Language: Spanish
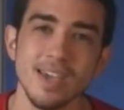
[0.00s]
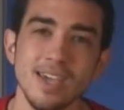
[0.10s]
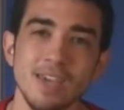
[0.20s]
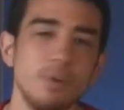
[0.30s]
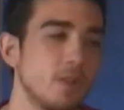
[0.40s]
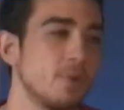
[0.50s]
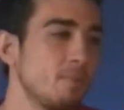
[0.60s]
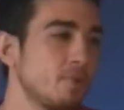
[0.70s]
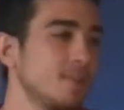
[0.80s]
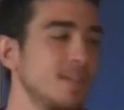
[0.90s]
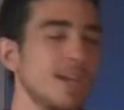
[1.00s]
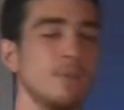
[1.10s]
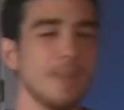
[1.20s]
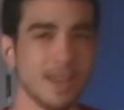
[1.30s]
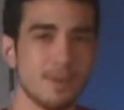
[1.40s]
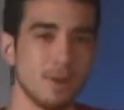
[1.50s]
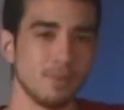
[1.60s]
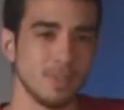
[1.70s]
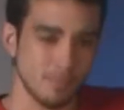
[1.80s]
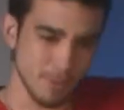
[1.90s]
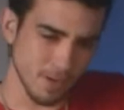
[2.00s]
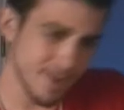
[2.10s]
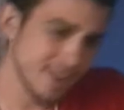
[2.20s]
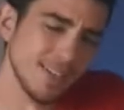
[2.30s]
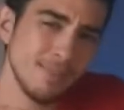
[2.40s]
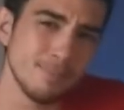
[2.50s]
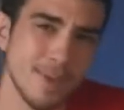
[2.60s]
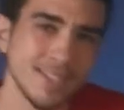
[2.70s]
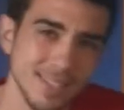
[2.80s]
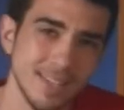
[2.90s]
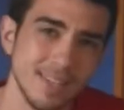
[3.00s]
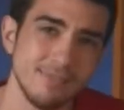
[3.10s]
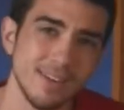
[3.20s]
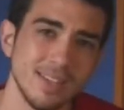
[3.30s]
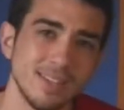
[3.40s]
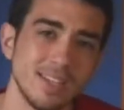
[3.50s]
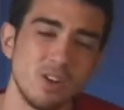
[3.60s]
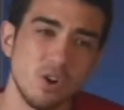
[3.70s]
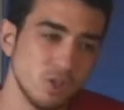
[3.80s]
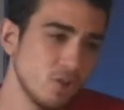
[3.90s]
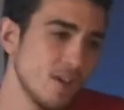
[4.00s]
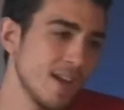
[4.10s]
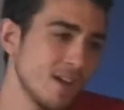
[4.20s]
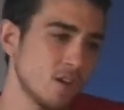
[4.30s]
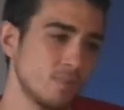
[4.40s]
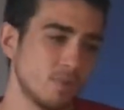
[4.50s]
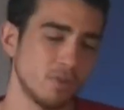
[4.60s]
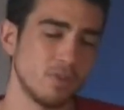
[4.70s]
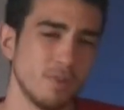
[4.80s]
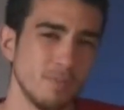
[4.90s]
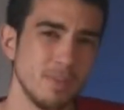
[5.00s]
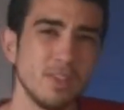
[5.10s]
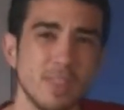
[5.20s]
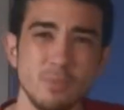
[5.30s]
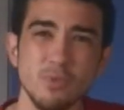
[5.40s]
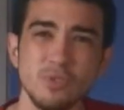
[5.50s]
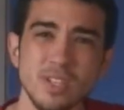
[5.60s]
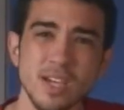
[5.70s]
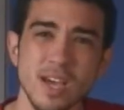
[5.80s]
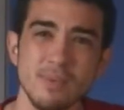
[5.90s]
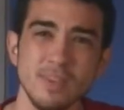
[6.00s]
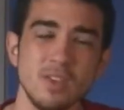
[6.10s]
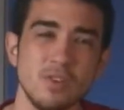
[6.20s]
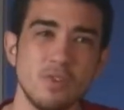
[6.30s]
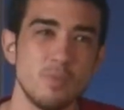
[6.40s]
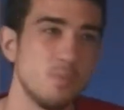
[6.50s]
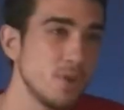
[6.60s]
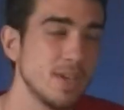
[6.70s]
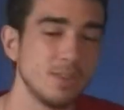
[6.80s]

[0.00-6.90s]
y bueno, voy a aprovechar y voy a grabar vídeos, pero van a ser bastante diferentes. Los otros eran como vídeos de música, vídeos muy